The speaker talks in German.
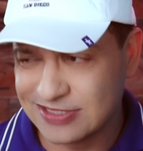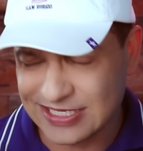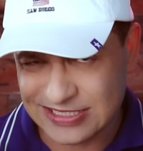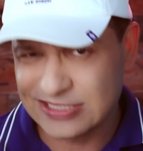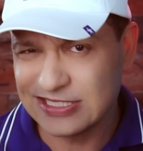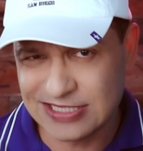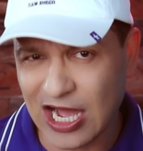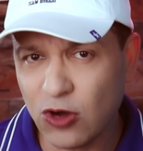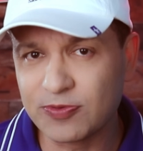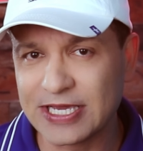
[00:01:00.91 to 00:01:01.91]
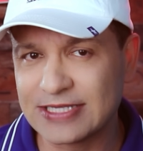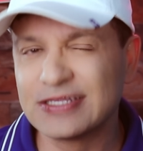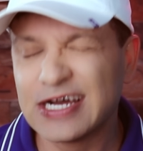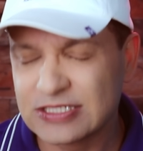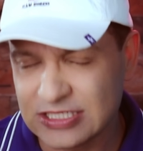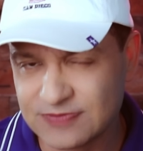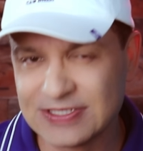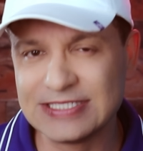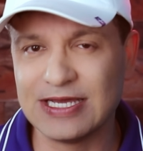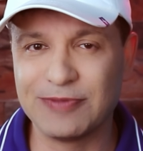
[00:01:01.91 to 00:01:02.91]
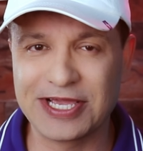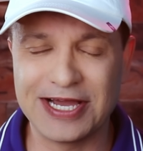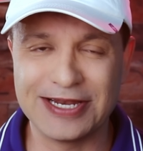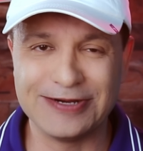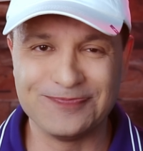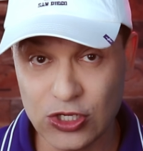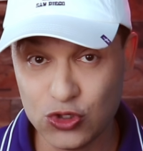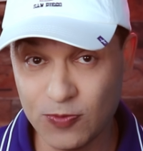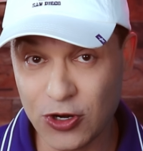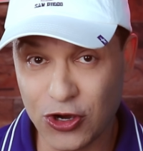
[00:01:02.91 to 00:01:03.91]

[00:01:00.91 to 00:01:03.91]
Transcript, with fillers: Dass es nicht darum geht, also das wissen die Amerikaner. Nummer